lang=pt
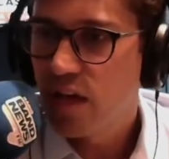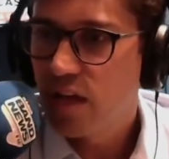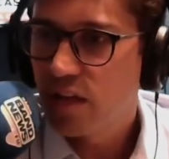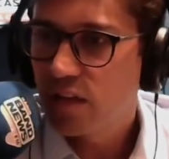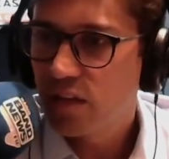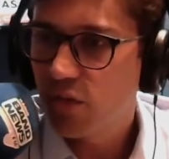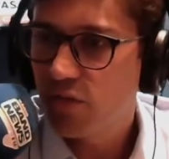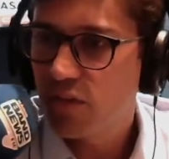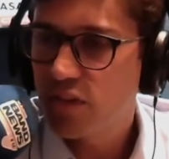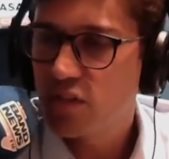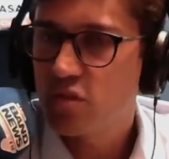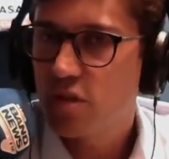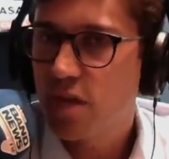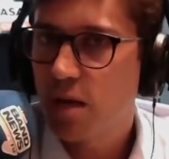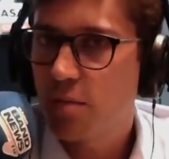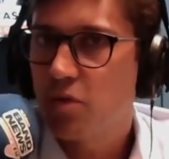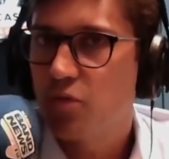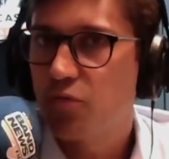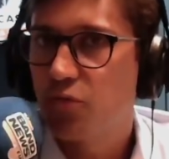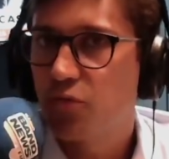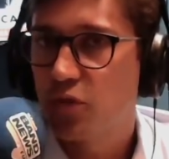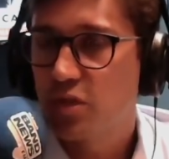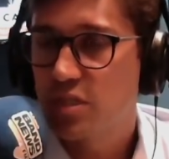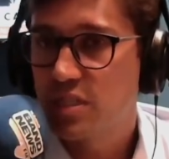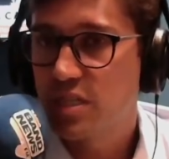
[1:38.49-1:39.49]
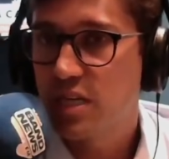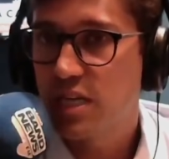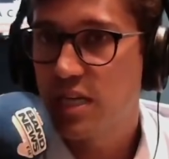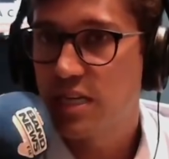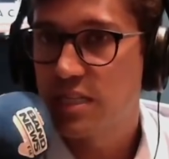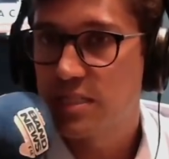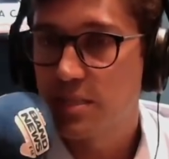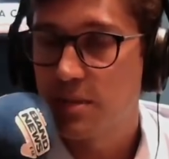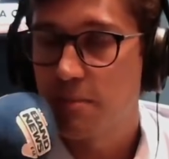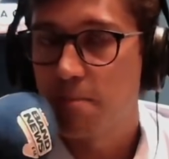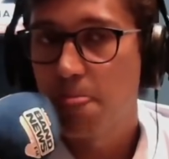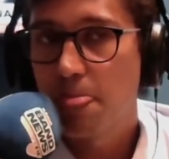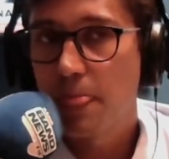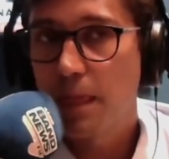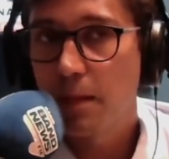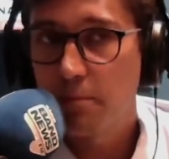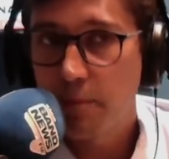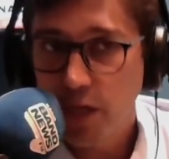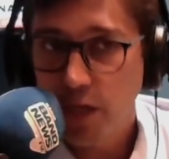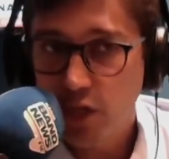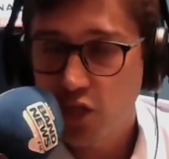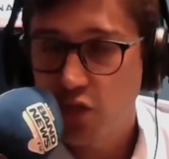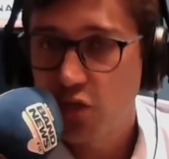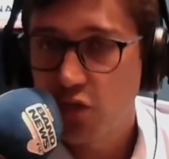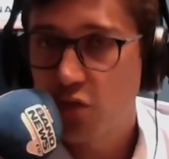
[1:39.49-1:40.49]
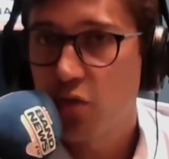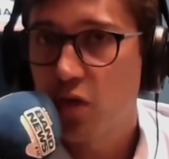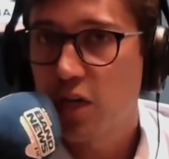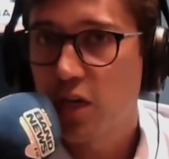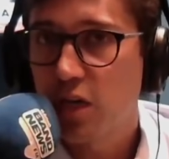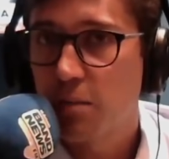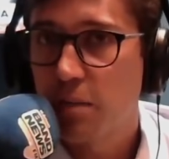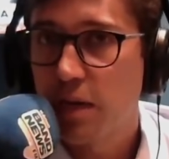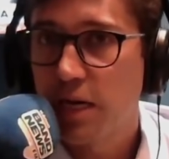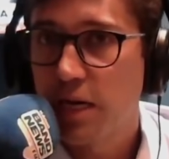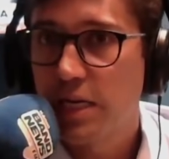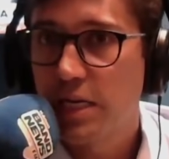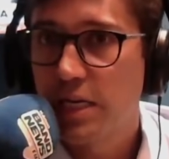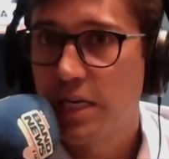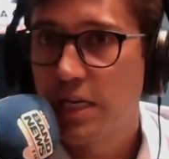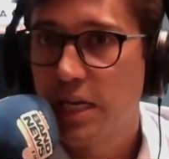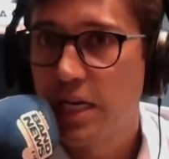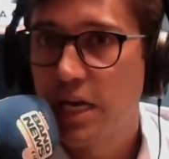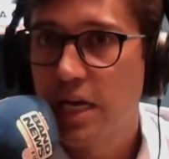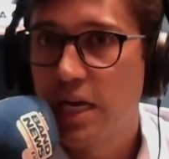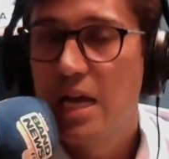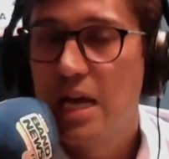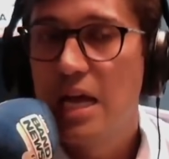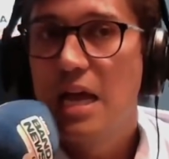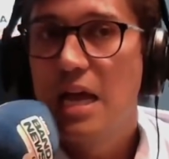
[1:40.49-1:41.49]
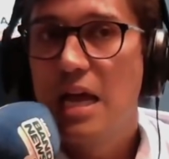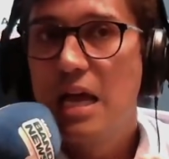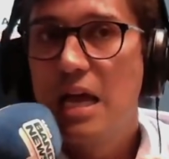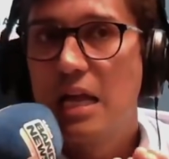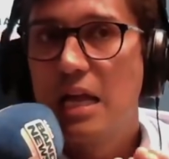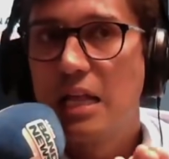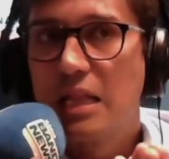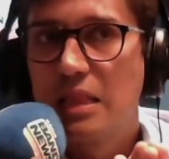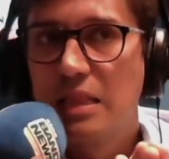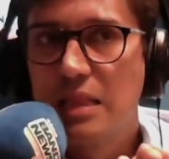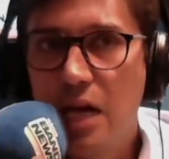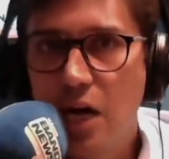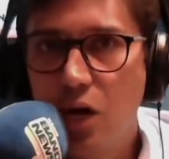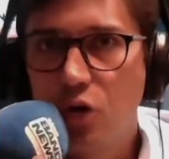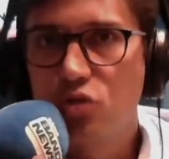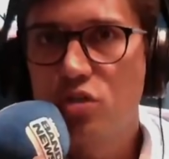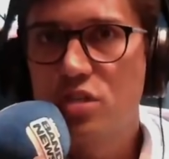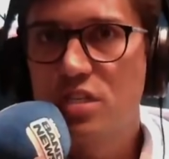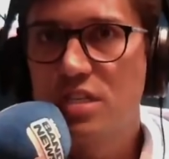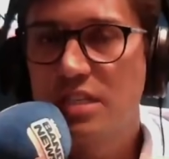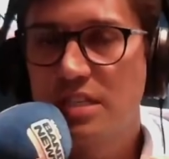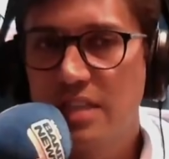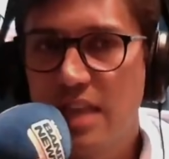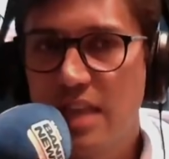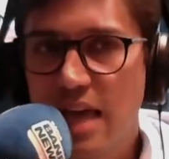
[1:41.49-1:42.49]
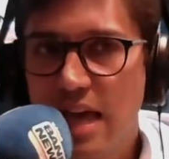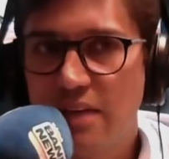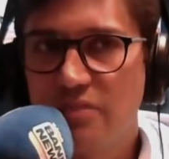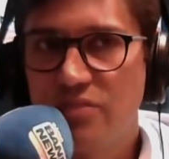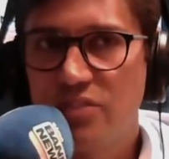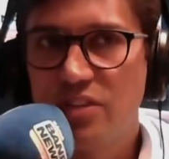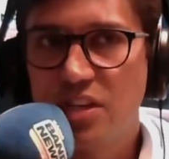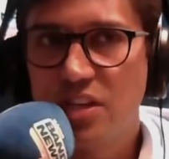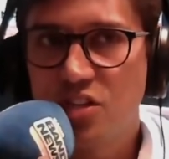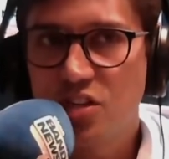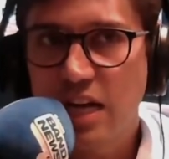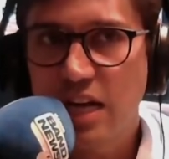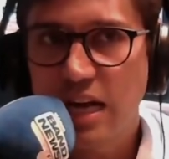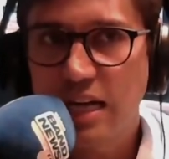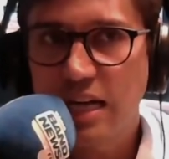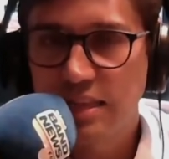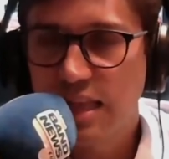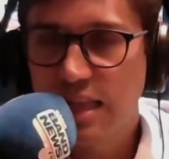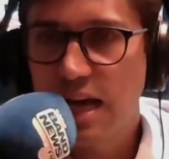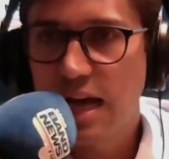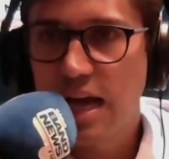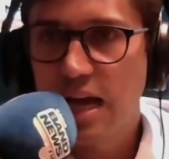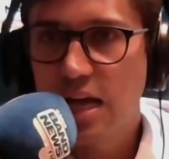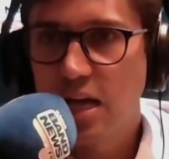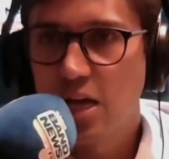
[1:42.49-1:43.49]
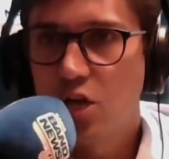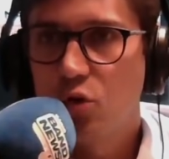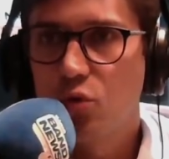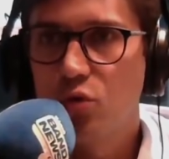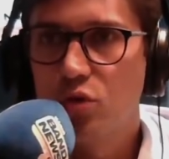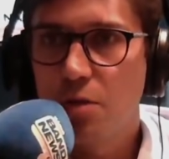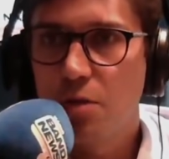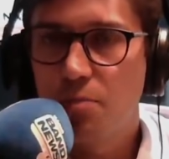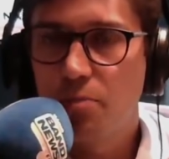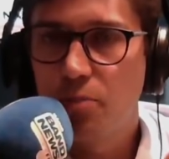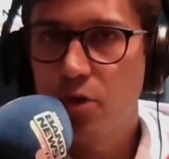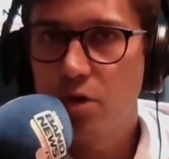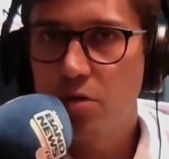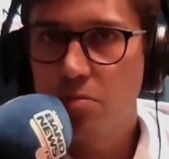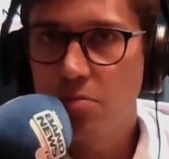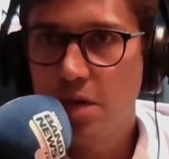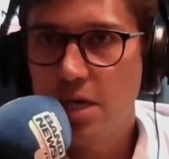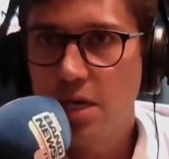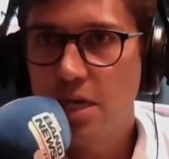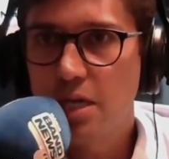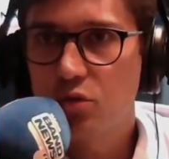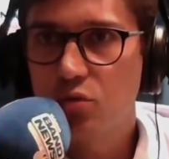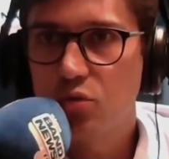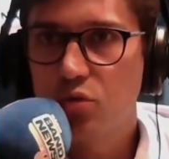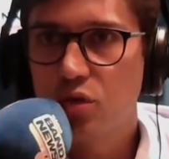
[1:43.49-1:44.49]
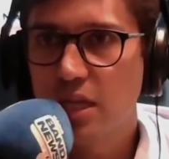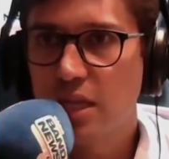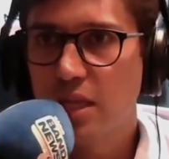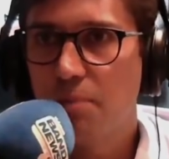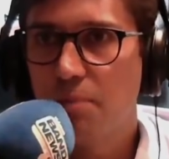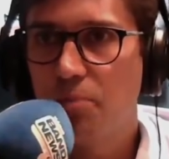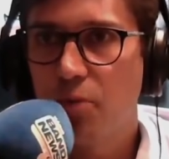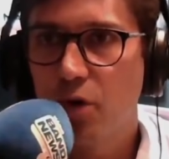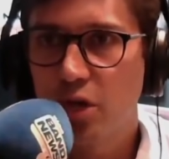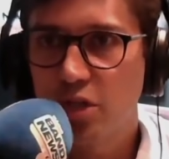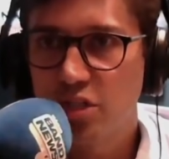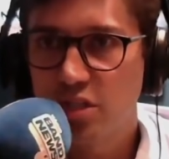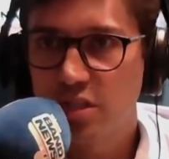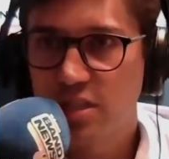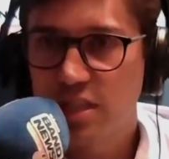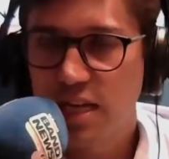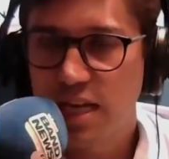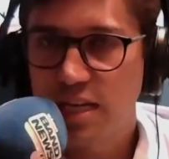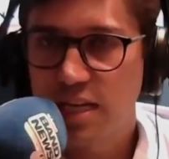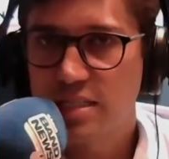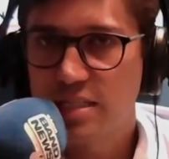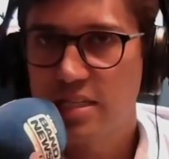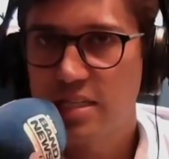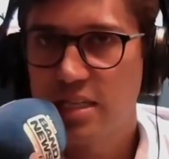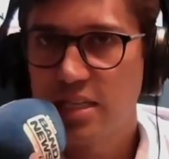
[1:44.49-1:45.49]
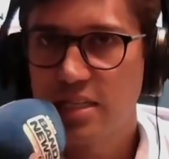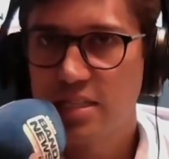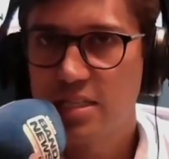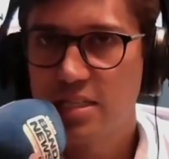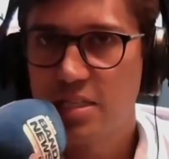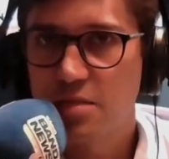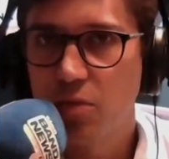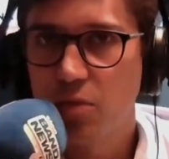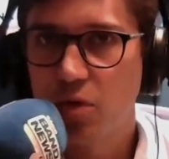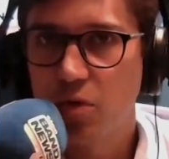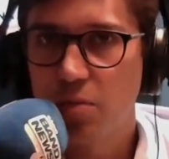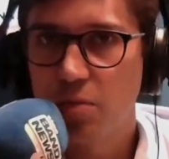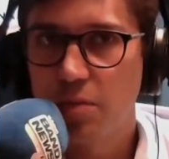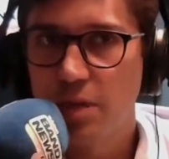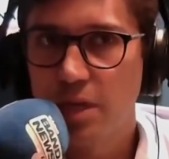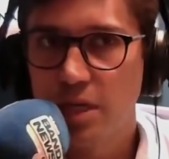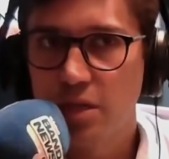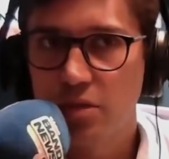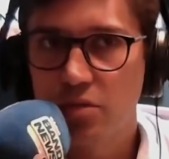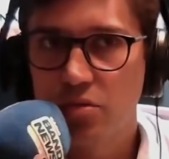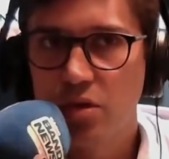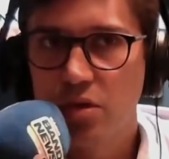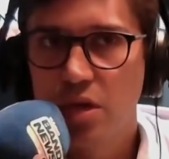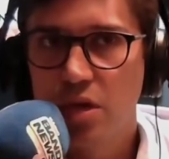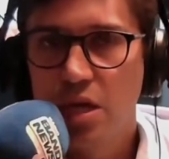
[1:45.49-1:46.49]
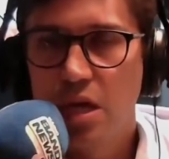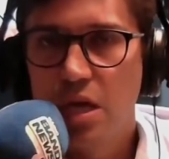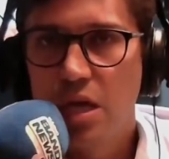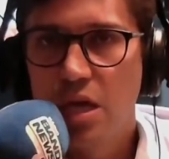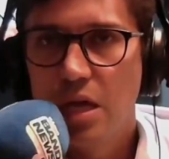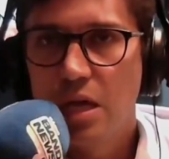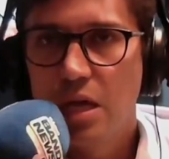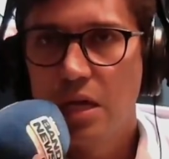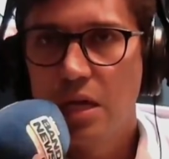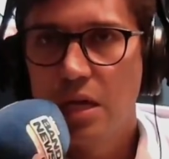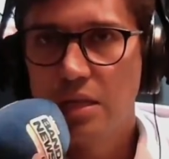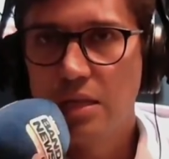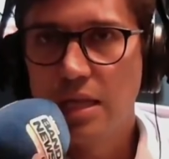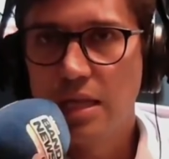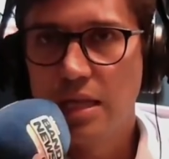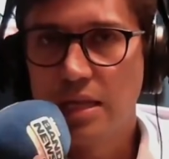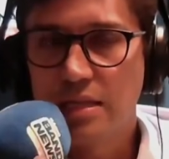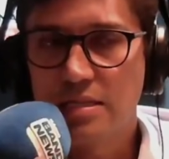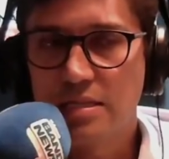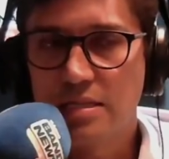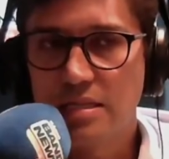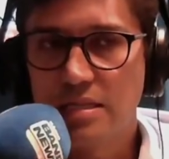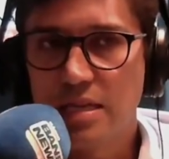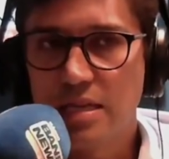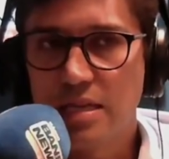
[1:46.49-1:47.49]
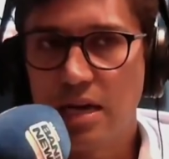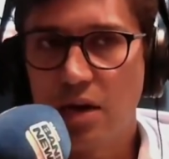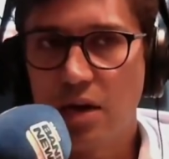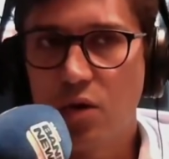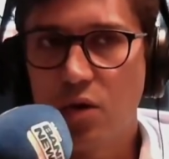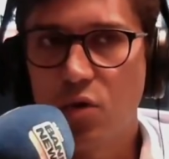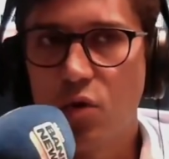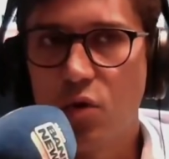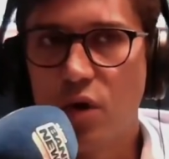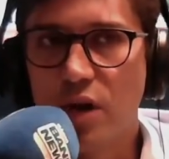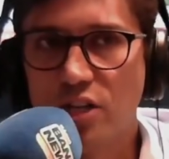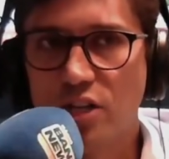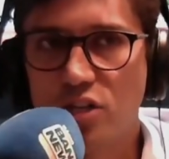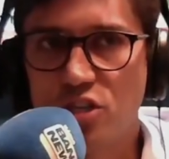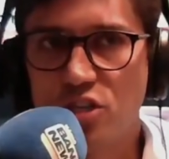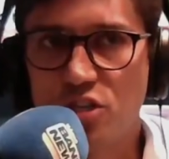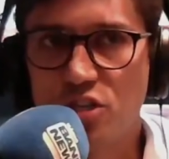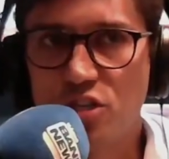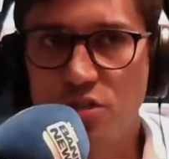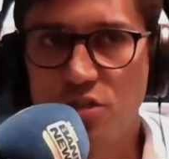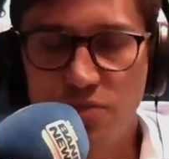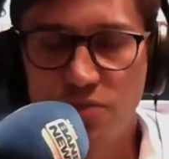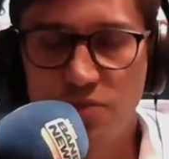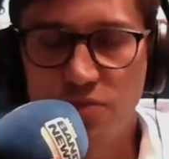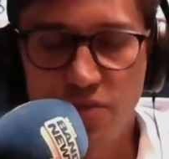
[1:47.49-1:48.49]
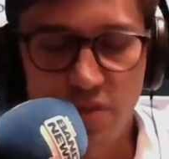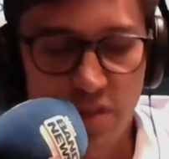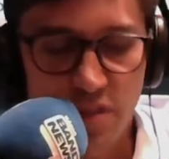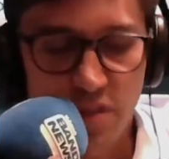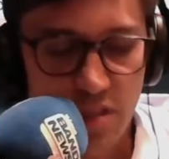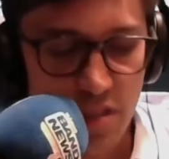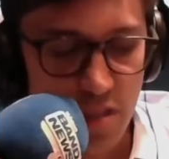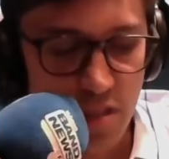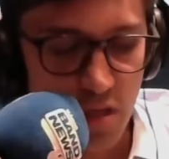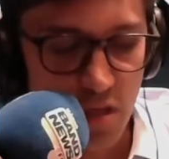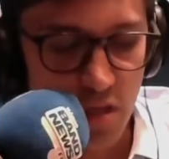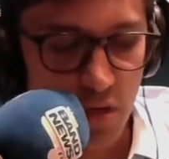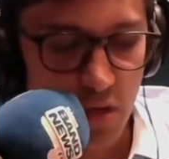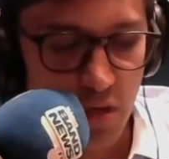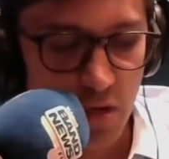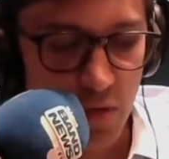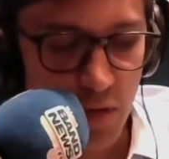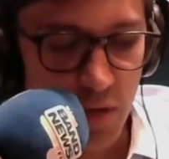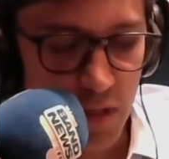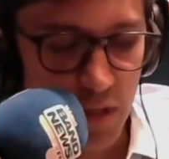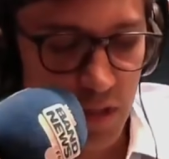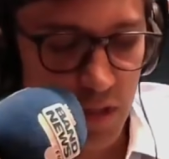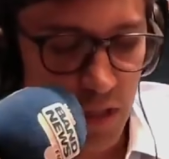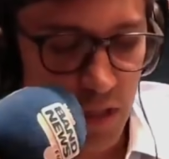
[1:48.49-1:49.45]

Talvez o caminho fosse esse mas de qualquer maneira, não se deve descartar o depoimento e o que ela pode trazer nesse momento, nessa agora divisão entre eles. E